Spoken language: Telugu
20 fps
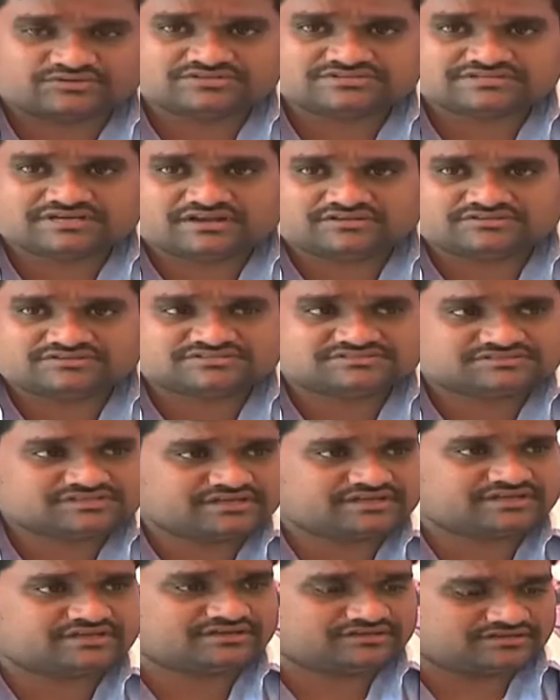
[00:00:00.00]
గురించి ఆలోచిస్తే
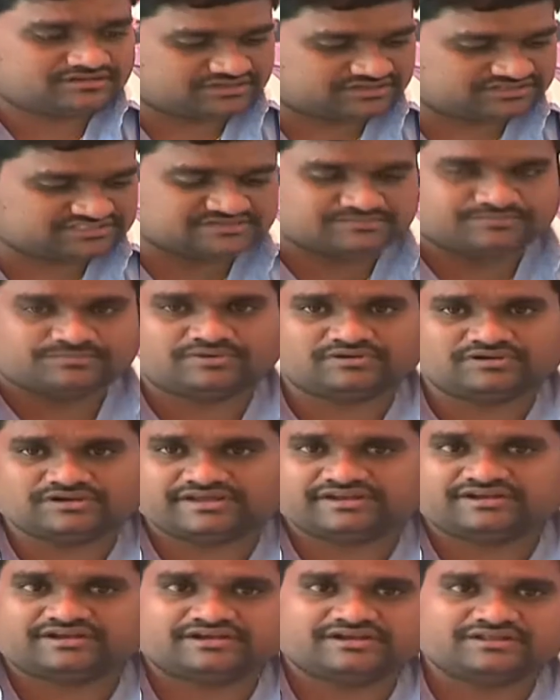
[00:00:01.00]
సింపుల్
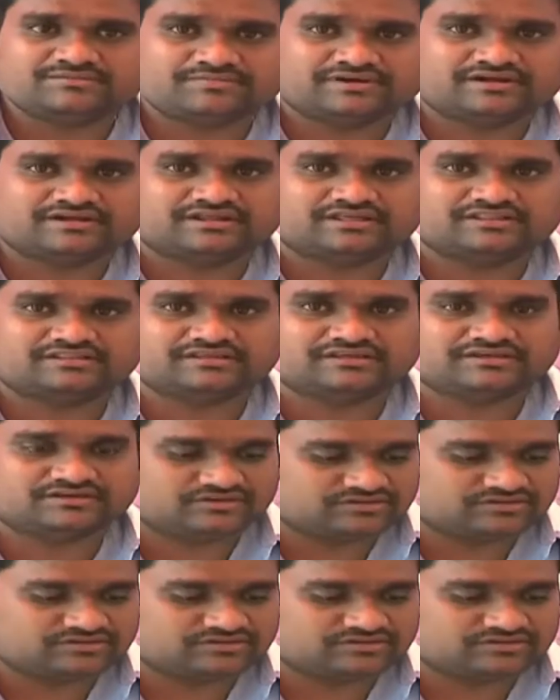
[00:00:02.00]
లైన్ అండి బట్ అది